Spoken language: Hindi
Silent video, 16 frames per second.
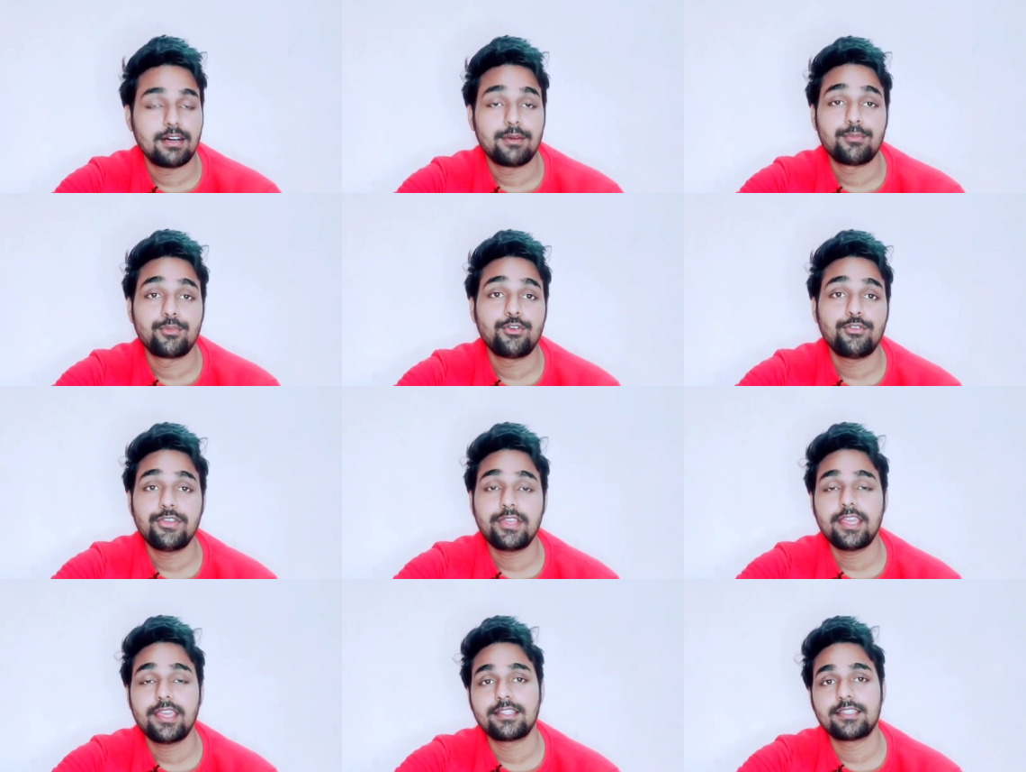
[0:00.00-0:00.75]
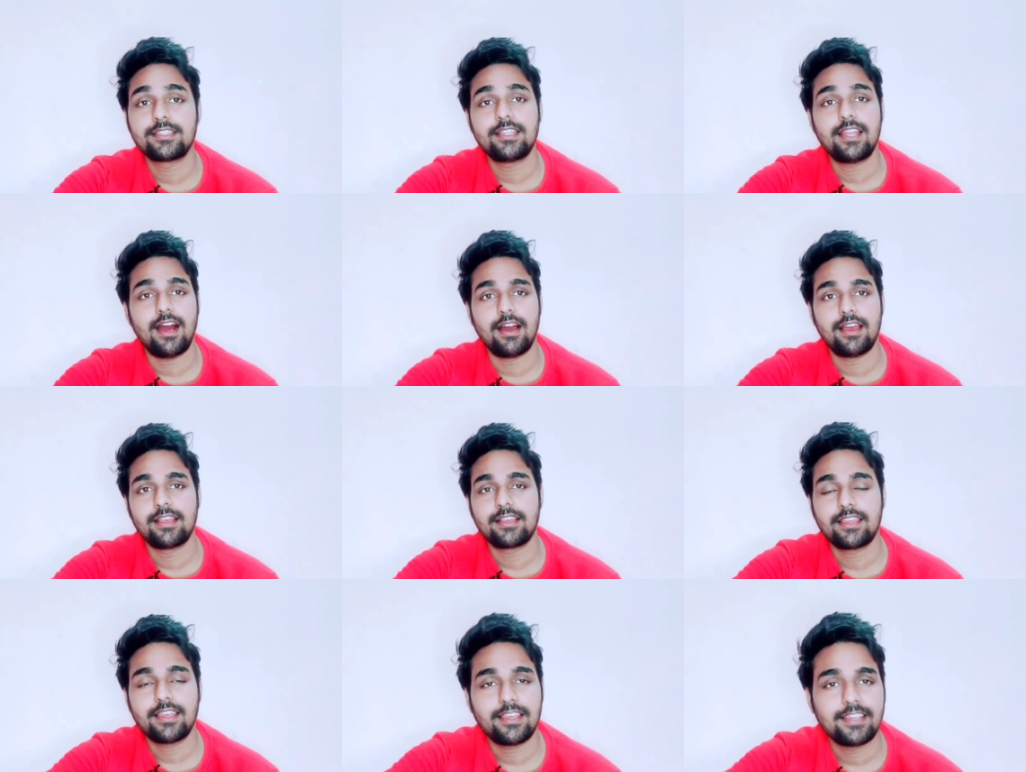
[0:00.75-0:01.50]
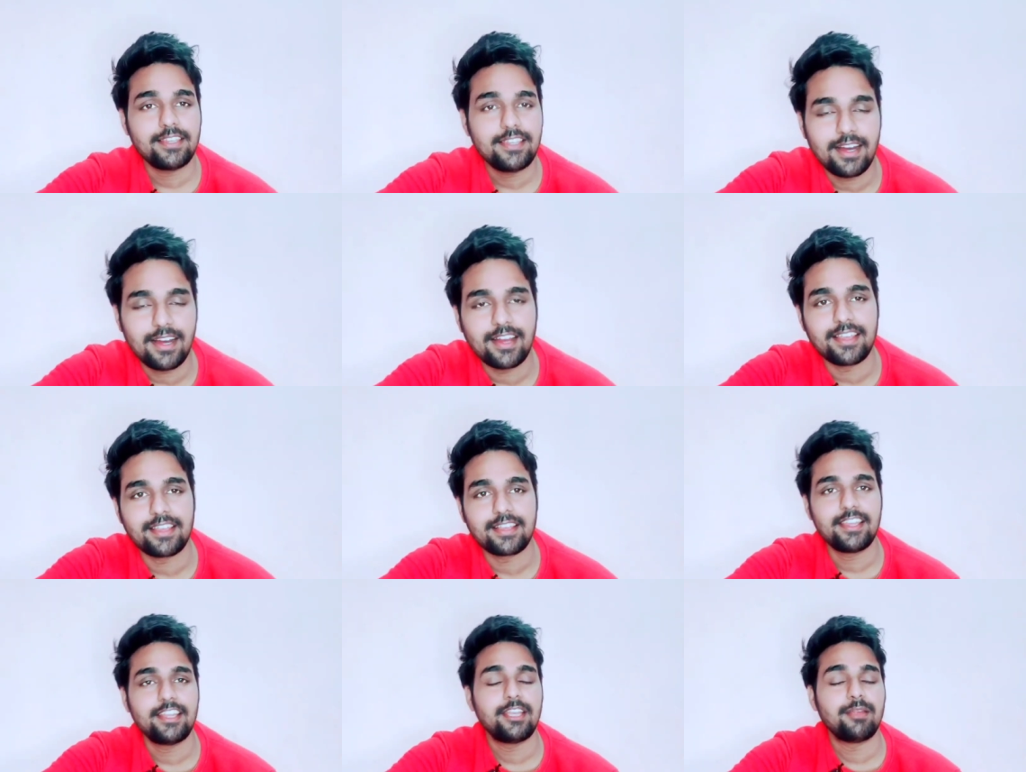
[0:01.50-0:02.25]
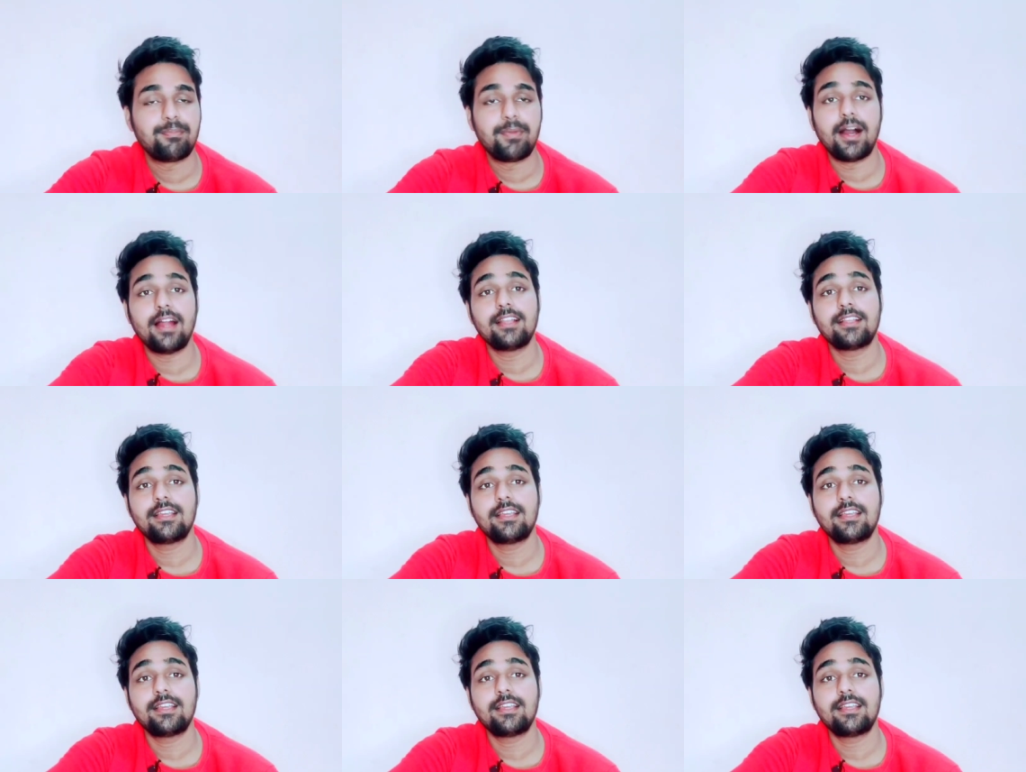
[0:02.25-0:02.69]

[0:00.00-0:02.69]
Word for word: मूवी के अंदर आएंगे ही आएंगे नेपाल